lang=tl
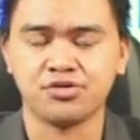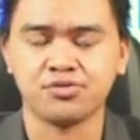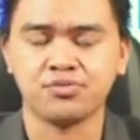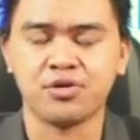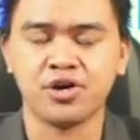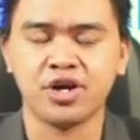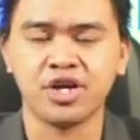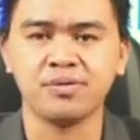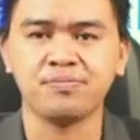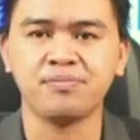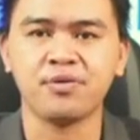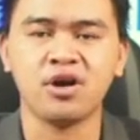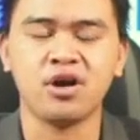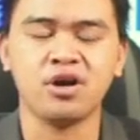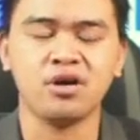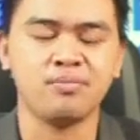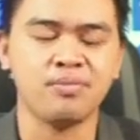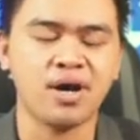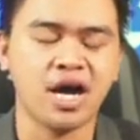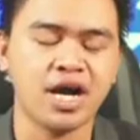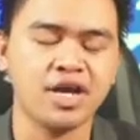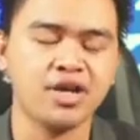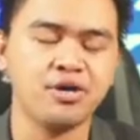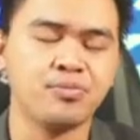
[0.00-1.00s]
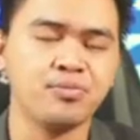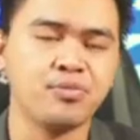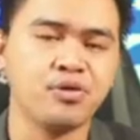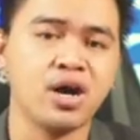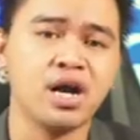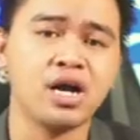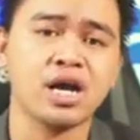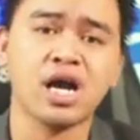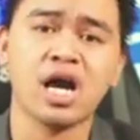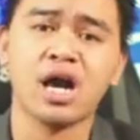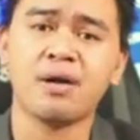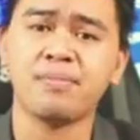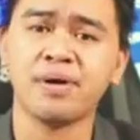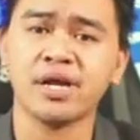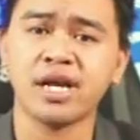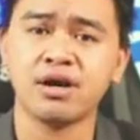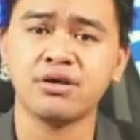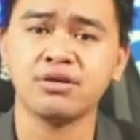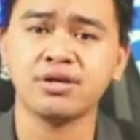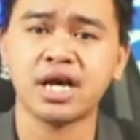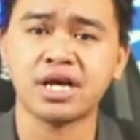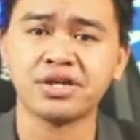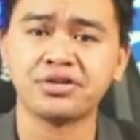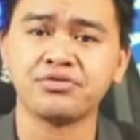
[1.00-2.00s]
Good morning po, maayo po ang ah,
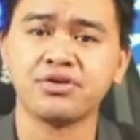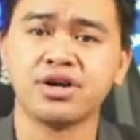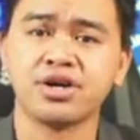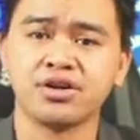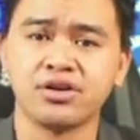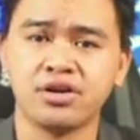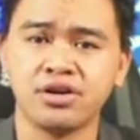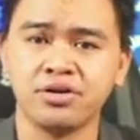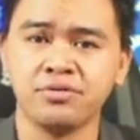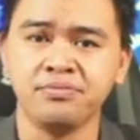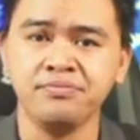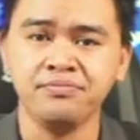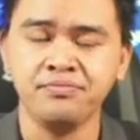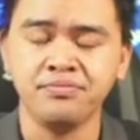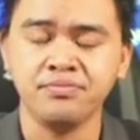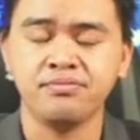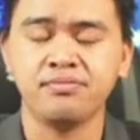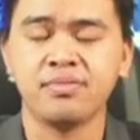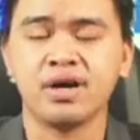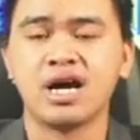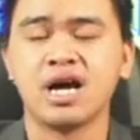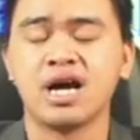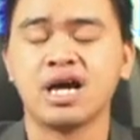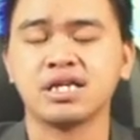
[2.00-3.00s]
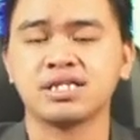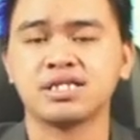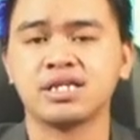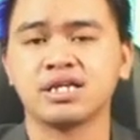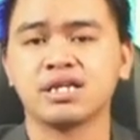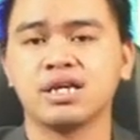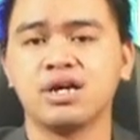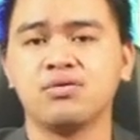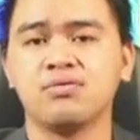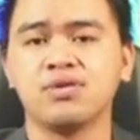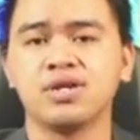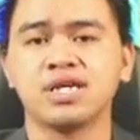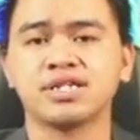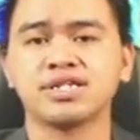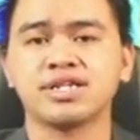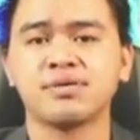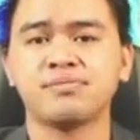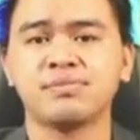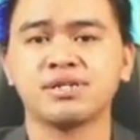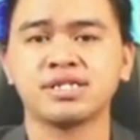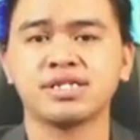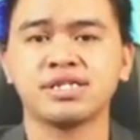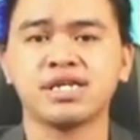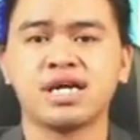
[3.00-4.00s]
panahon nato karon mga kasyarga, wala
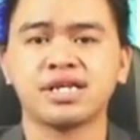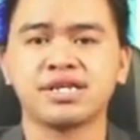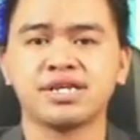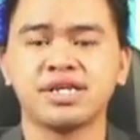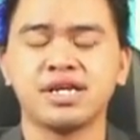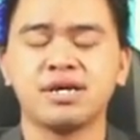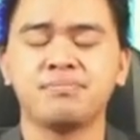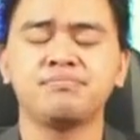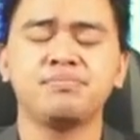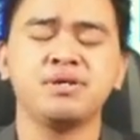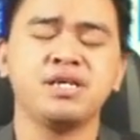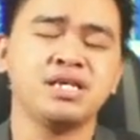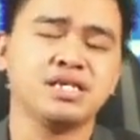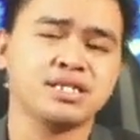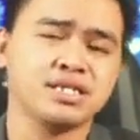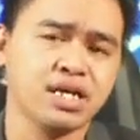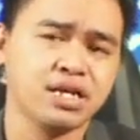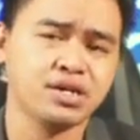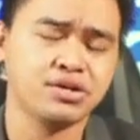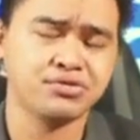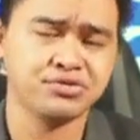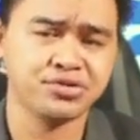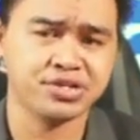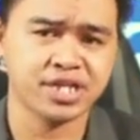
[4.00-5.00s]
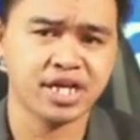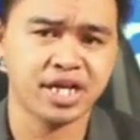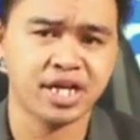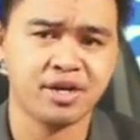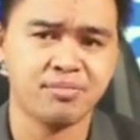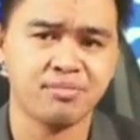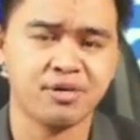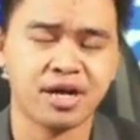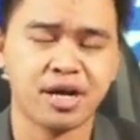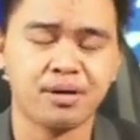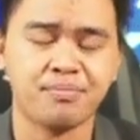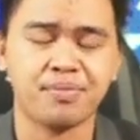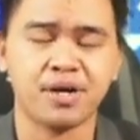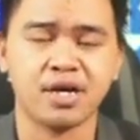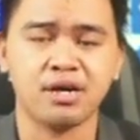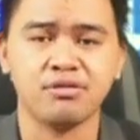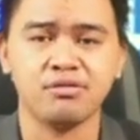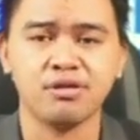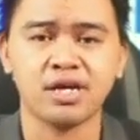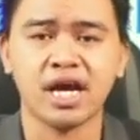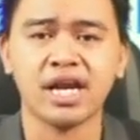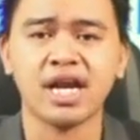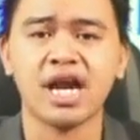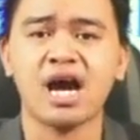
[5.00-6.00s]
tayong masinati na bisan unsa na mga
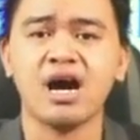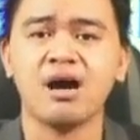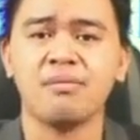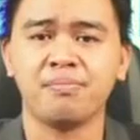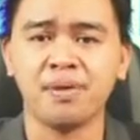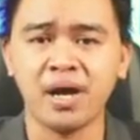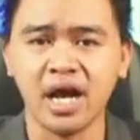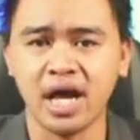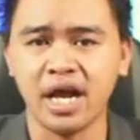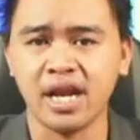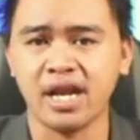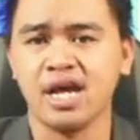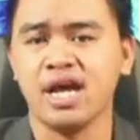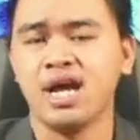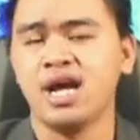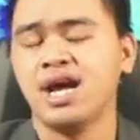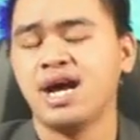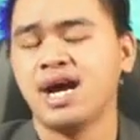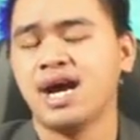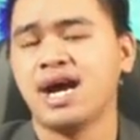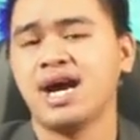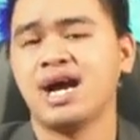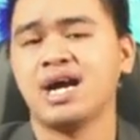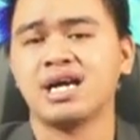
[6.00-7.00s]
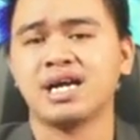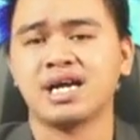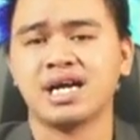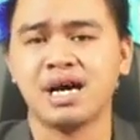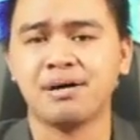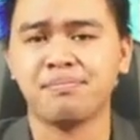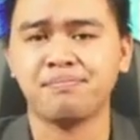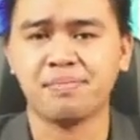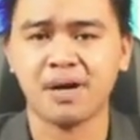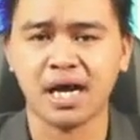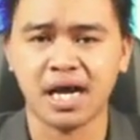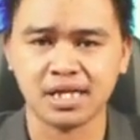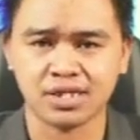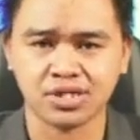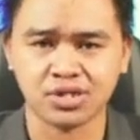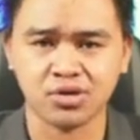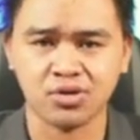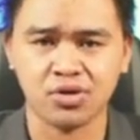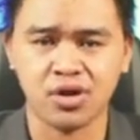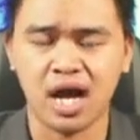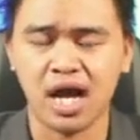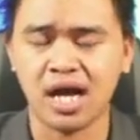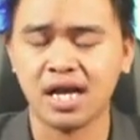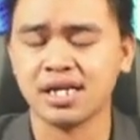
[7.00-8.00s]
pag-ulan. Apan, ang
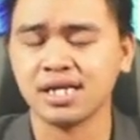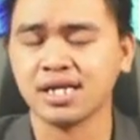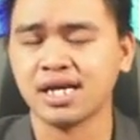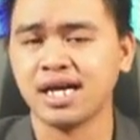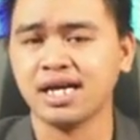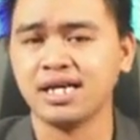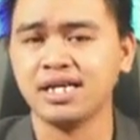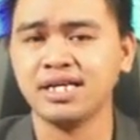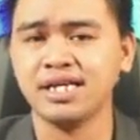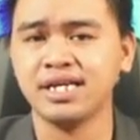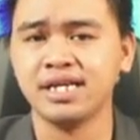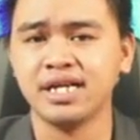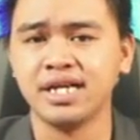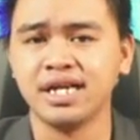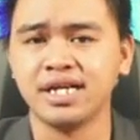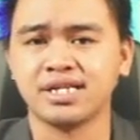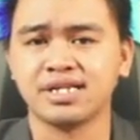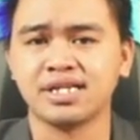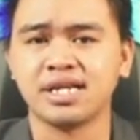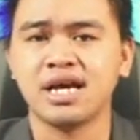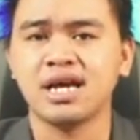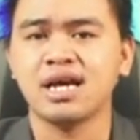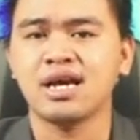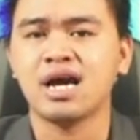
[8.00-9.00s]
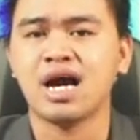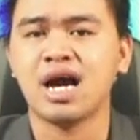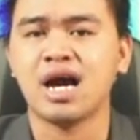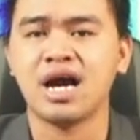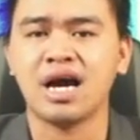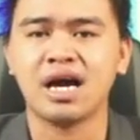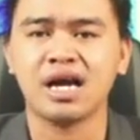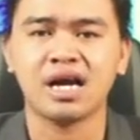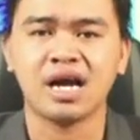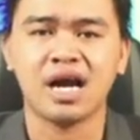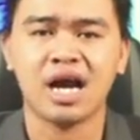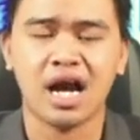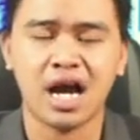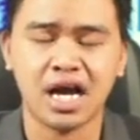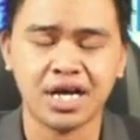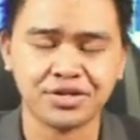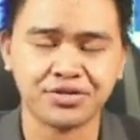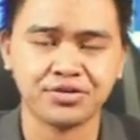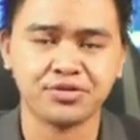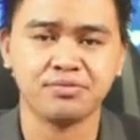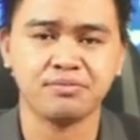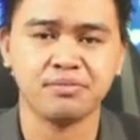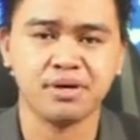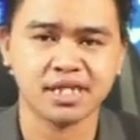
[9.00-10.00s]
kapaso, ang kainit, ang ah,
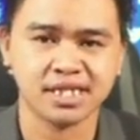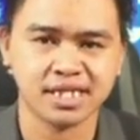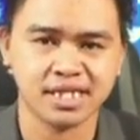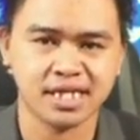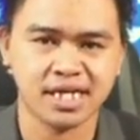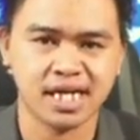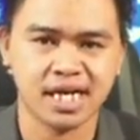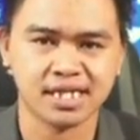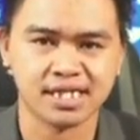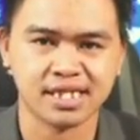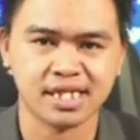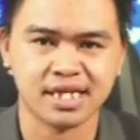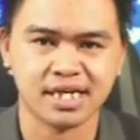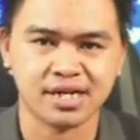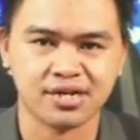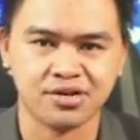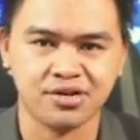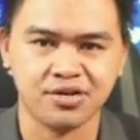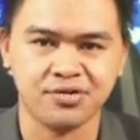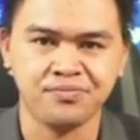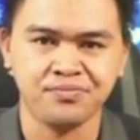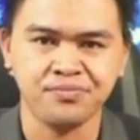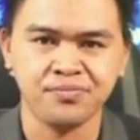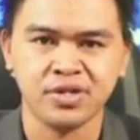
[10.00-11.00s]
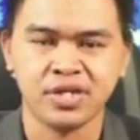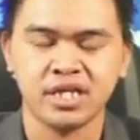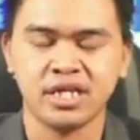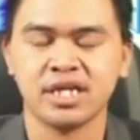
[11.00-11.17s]
atong masinati karon.